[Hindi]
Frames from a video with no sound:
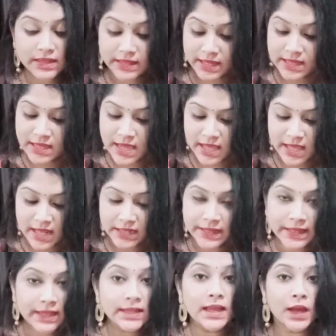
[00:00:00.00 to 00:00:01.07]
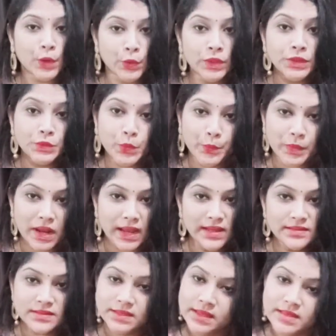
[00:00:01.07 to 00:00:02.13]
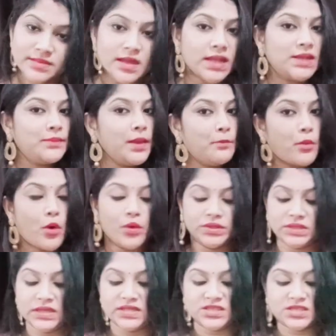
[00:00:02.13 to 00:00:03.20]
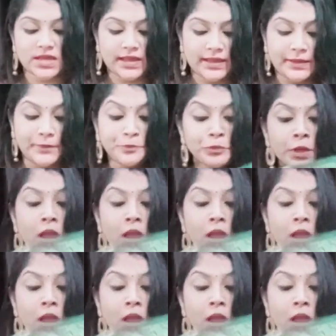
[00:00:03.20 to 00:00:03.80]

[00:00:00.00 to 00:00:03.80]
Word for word: नहीं आया लेकिन अकॉर्डिंग टू प्राइस ये साड़ी भी बहुत ही अच्छा है